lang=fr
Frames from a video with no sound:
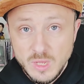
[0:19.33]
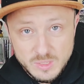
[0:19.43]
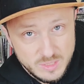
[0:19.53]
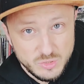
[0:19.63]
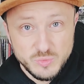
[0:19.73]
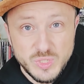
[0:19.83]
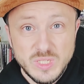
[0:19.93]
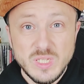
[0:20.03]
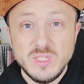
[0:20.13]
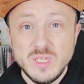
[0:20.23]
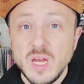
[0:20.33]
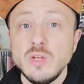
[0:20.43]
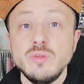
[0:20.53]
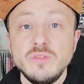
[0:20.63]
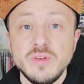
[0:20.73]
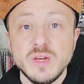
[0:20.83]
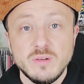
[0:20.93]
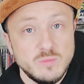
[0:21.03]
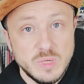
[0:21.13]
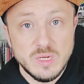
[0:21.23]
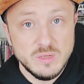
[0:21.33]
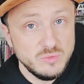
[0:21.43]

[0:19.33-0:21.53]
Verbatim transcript: des objets dédiés à l'univers ben,